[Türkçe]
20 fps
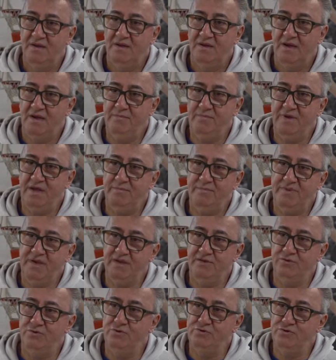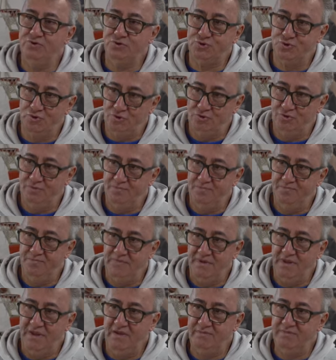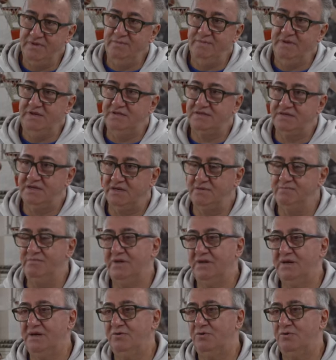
hem NBA'de oyuncusu olup hem de milli takımlara